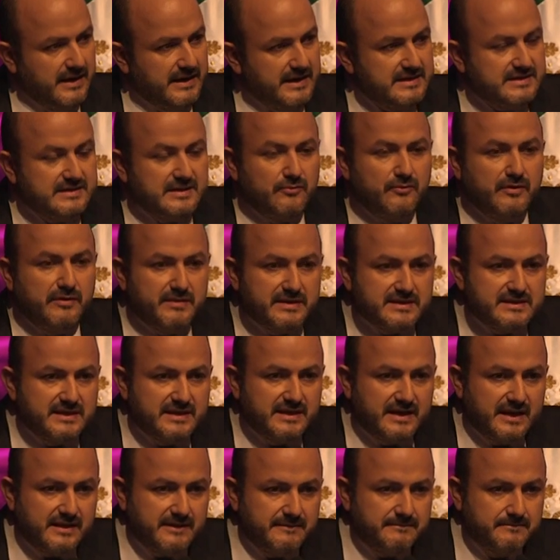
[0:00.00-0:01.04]
En esta
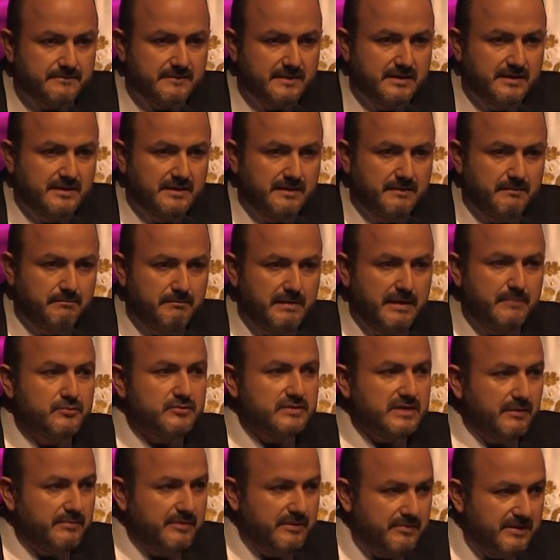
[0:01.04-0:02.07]
universidad
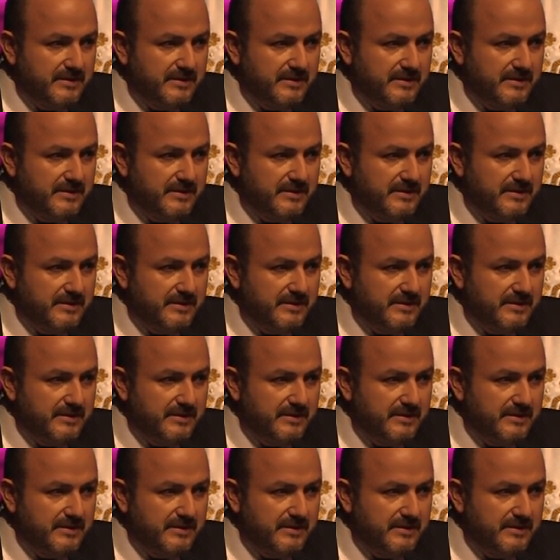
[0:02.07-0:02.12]
vamos a